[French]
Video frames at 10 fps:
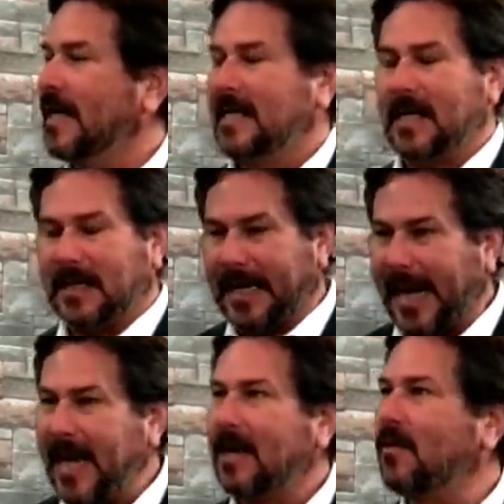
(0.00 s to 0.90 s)
Il est
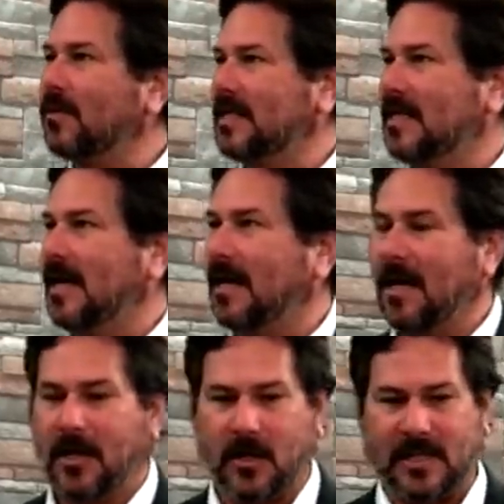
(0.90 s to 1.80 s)
très conscient
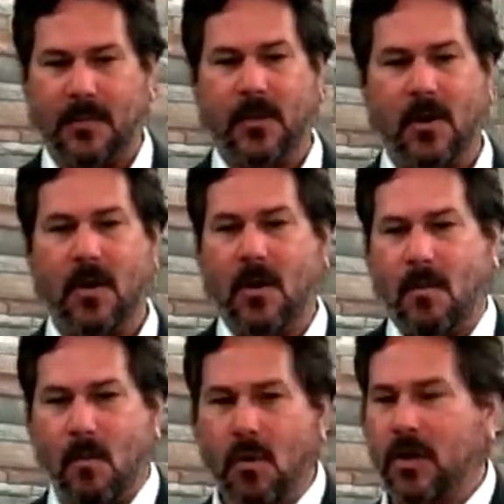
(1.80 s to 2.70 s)
que c'est pas
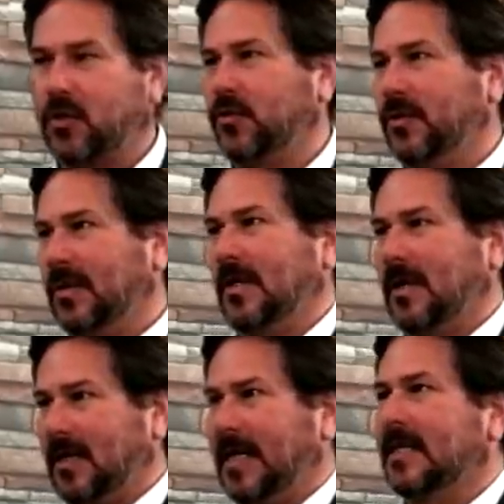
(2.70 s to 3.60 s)
moi, je suis
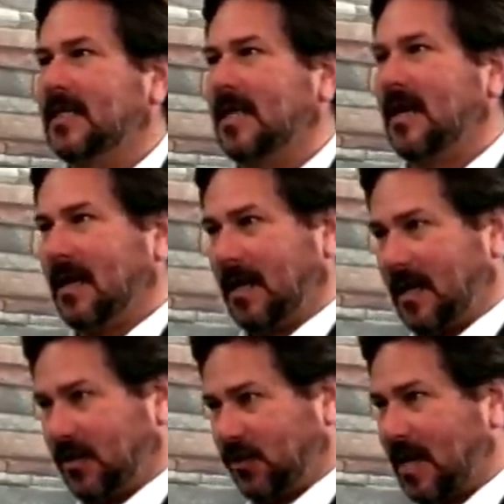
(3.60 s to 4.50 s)
chrétien,
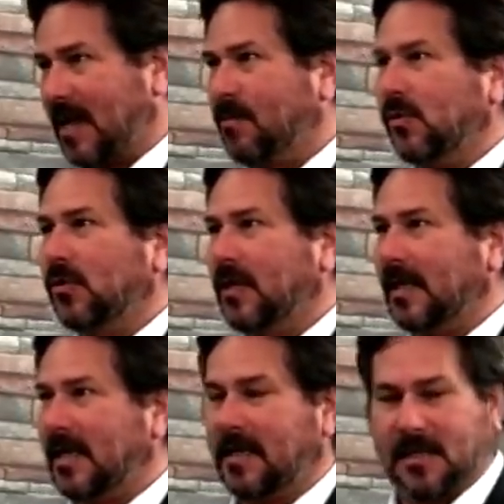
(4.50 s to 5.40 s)
et je suis dans la bulle de
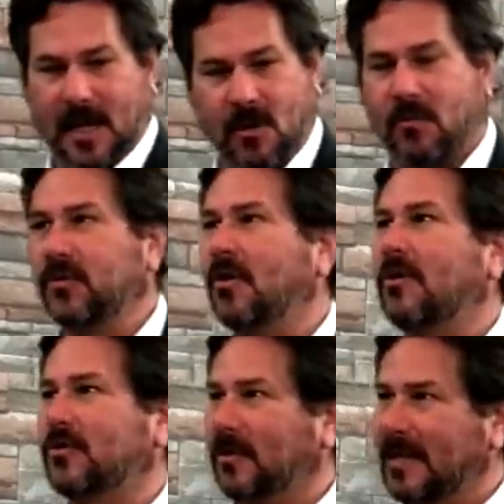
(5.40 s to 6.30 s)
l'Église, et le monde
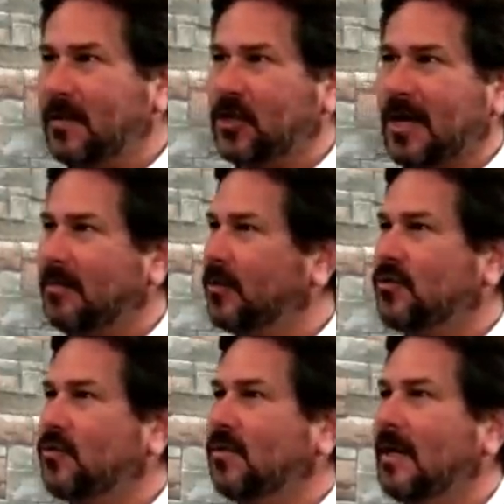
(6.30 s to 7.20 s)
dehors, c'est tous les méchants, pas
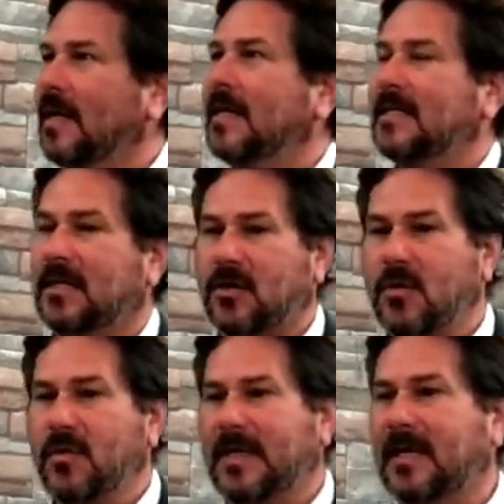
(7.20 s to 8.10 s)
du tout. C'est
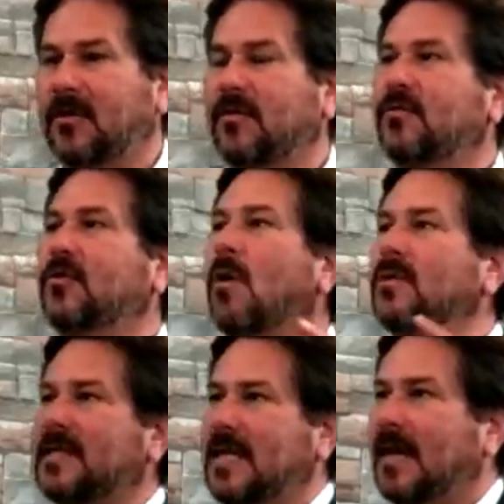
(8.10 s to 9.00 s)
celui qui est devenu
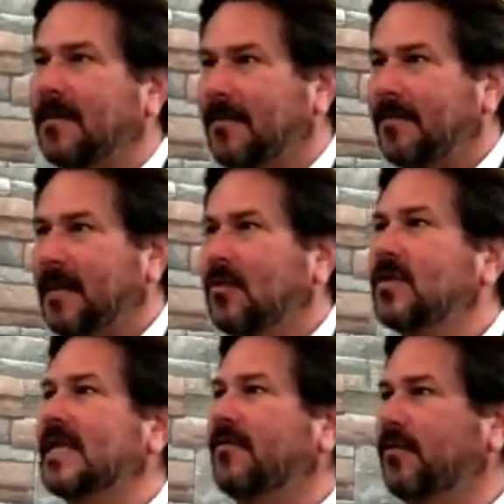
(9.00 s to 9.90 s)
conscient de
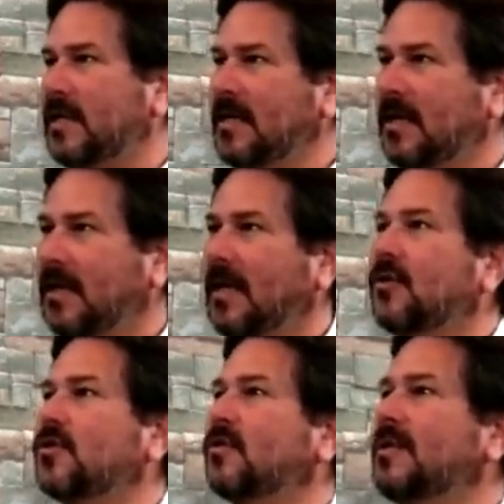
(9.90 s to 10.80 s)
sa folie et
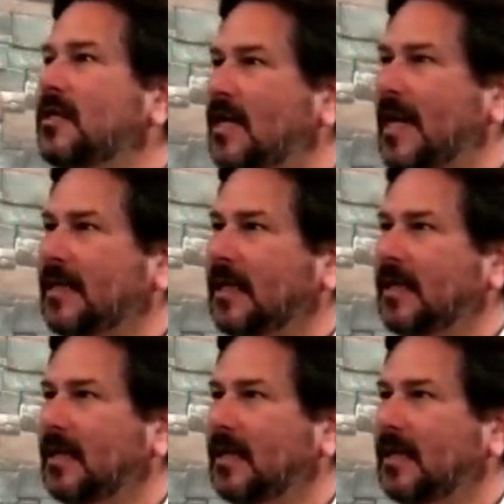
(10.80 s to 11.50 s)
de hmm. son idolâtrie.